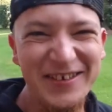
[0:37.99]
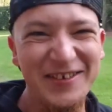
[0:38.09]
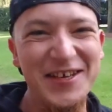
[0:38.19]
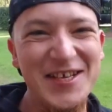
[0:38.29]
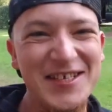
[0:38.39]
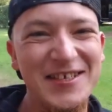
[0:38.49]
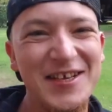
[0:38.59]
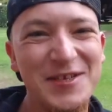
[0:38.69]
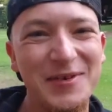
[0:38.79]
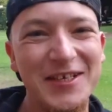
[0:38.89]
Und das hier,
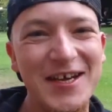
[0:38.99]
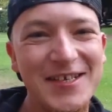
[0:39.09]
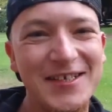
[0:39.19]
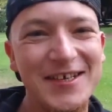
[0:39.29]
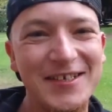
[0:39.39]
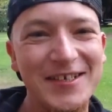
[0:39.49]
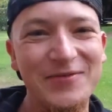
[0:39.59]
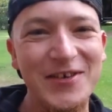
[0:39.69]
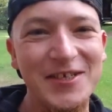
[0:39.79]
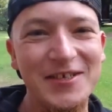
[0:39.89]
das war die erste Nacht
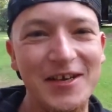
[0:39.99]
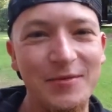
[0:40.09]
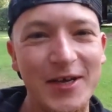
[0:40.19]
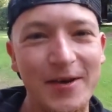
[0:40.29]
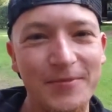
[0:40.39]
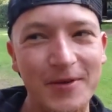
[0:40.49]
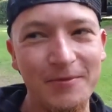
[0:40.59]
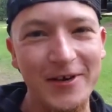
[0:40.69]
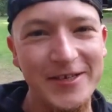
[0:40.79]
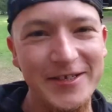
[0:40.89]
gewesen in einem
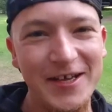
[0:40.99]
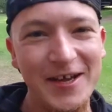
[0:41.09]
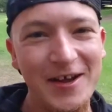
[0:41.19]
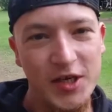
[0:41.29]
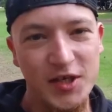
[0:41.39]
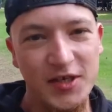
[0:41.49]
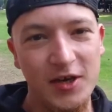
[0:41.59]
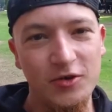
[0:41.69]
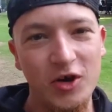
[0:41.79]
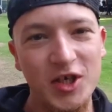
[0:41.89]
Campingplatz. das ist
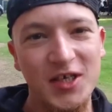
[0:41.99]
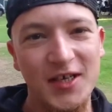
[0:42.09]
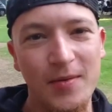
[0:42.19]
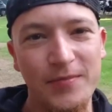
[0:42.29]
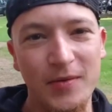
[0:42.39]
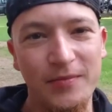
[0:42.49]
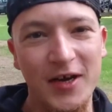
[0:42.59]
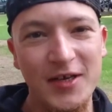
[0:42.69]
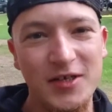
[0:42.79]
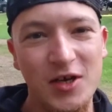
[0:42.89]
kein deutscher
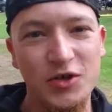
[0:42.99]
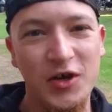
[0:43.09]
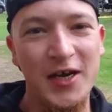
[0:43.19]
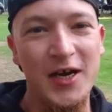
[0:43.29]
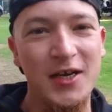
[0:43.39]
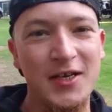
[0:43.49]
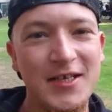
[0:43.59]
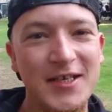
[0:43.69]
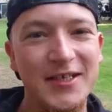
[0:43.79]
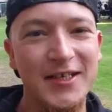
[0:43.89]
Campingplatz, sondern ein
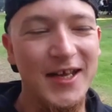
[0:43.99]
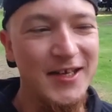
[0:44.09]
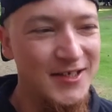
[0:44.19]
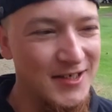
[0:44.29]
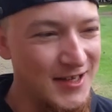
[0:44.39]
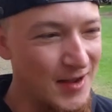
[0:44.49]
niederländischer